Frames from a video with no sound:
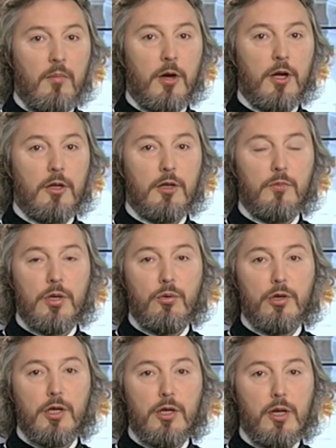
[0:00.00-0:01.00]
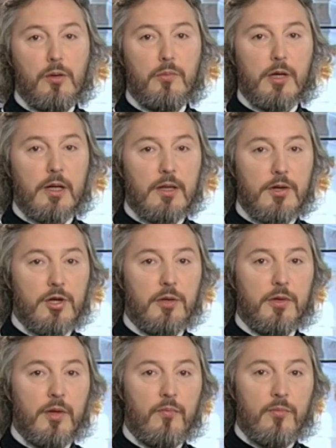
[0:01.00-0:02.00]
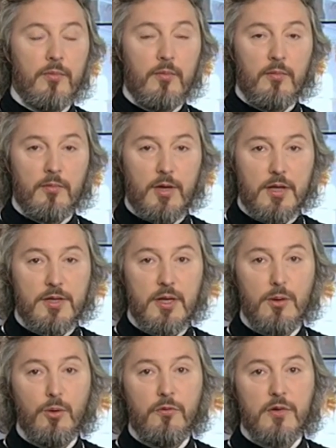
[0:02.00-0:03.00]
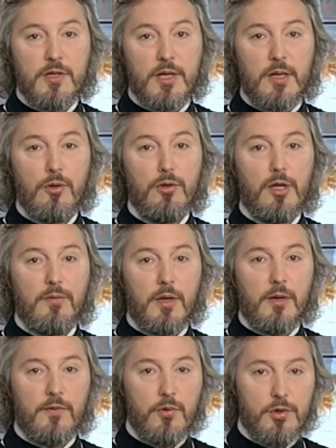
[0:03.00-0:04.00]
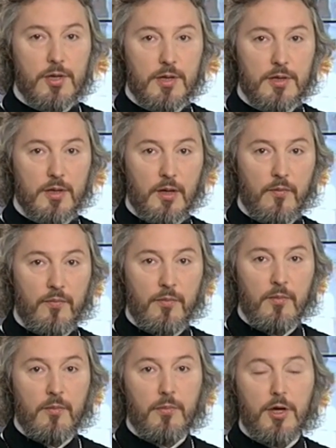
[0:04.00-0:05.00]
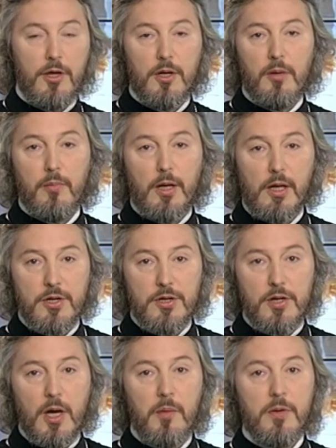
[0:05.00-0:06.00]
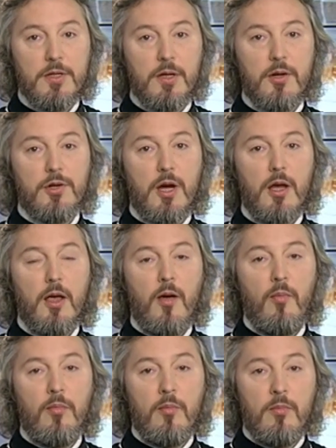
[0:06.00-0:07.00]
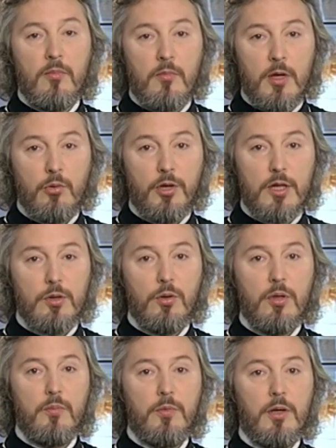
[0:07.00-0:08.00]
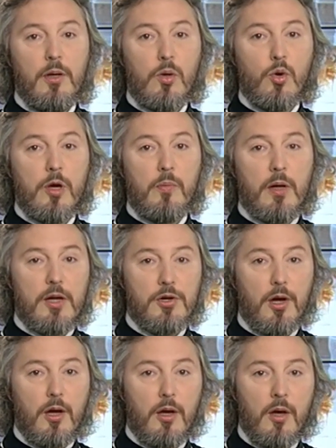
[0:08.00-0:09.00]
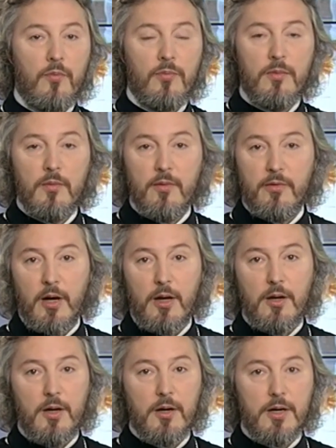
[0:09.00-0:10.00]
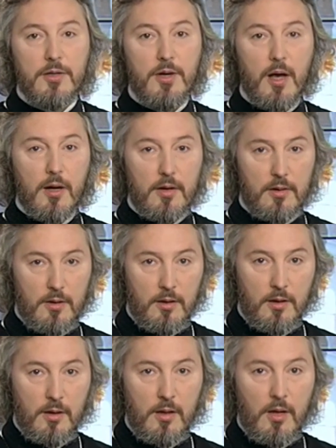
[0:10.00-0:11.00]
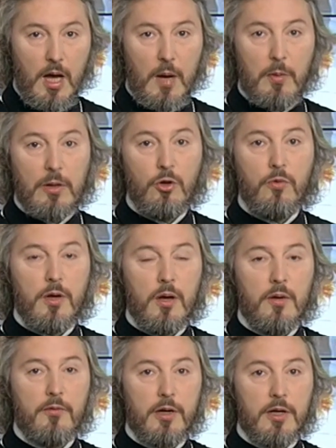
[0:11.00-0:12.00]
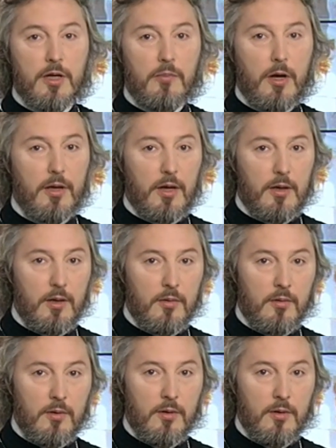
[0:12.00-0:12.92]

Поэтому юный Нил Мироточивый, достигнув законного возраста, принял монашеское пострижение – и удостоен был рукоположения во иеродиакона, а потом и во иеромонаха.